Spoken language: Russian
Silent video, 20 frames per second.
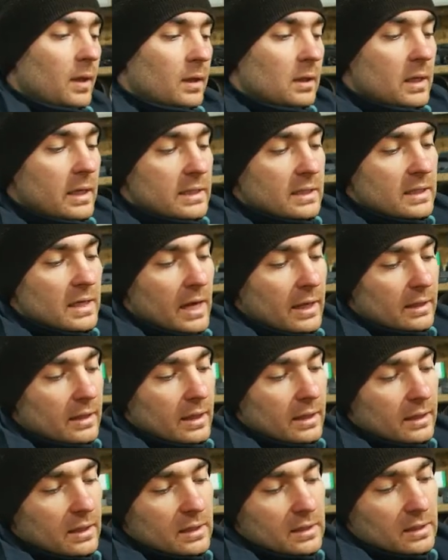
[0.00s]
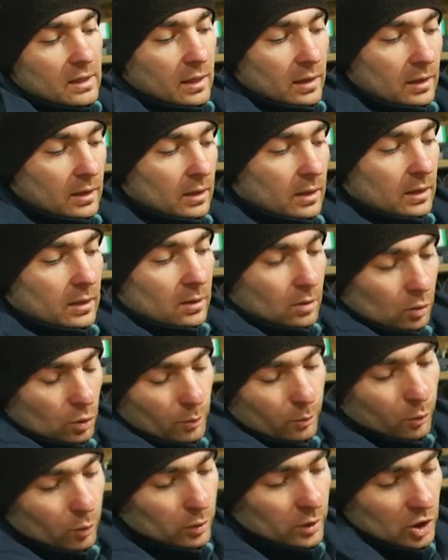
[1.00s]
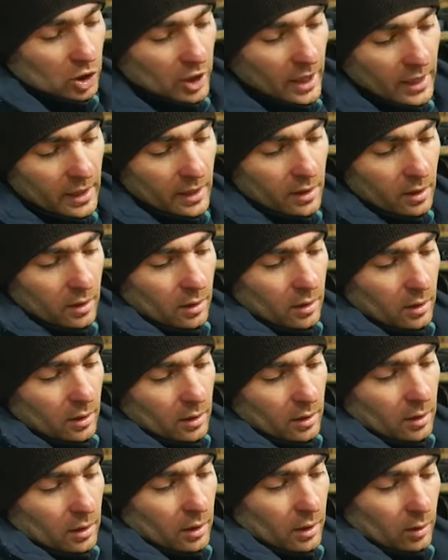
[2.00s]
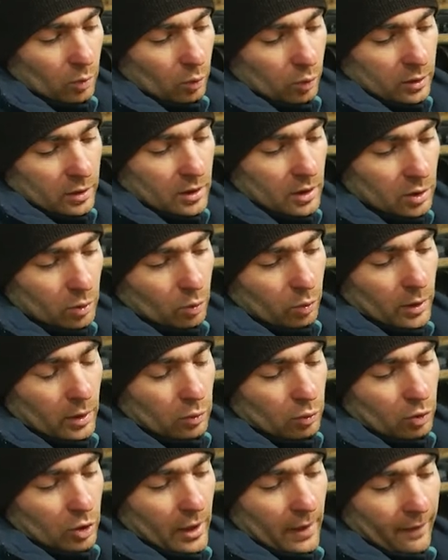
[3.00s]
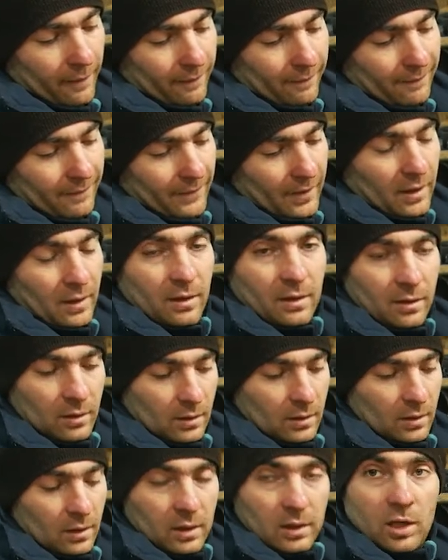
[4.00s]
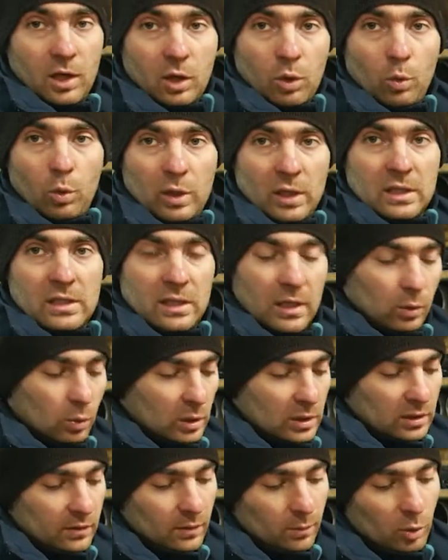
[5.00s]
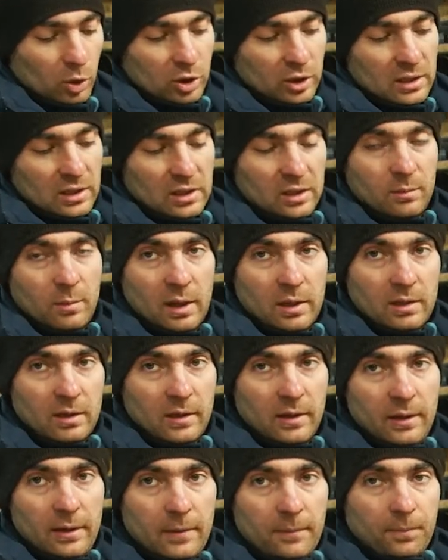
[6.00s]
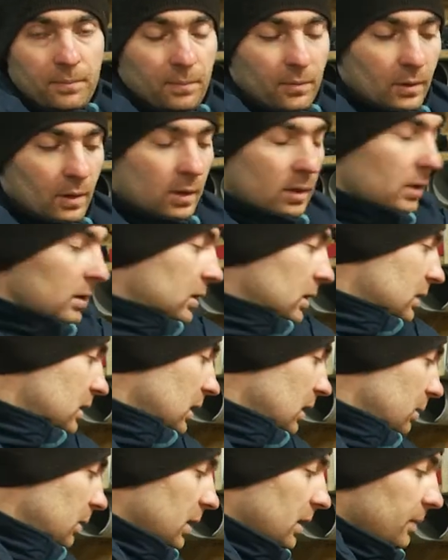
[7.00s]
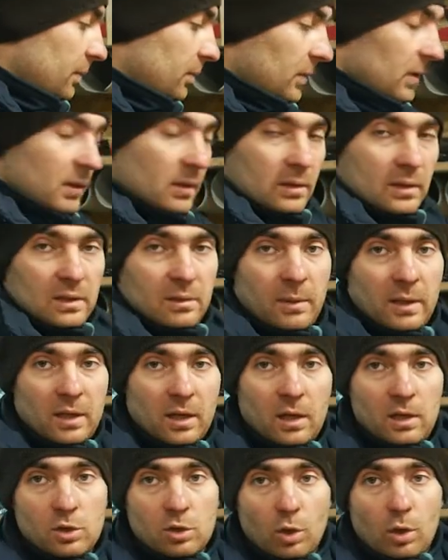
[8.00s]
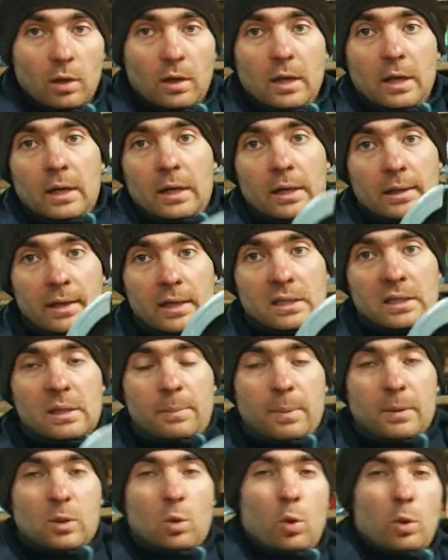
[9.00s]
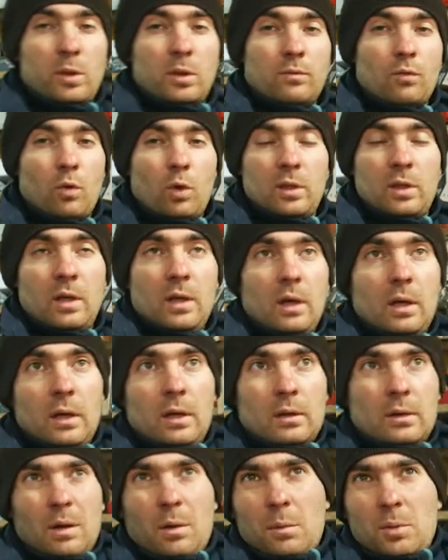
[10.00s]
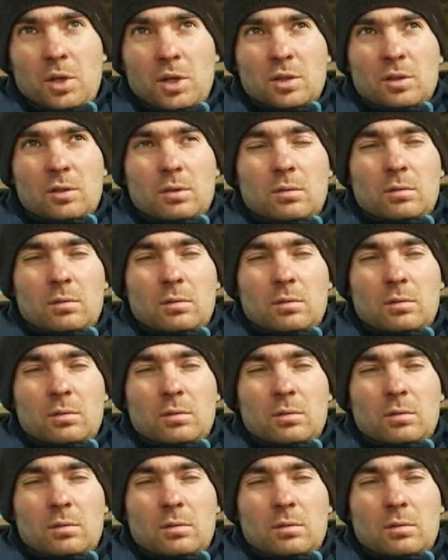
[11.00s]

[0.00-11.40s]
для снятия диска. Кнопку нажали, и диск у нас уже не крутится. То есть вы можете снимать э, этот самый, снимать кольцо. Диски подходят вроде там вообще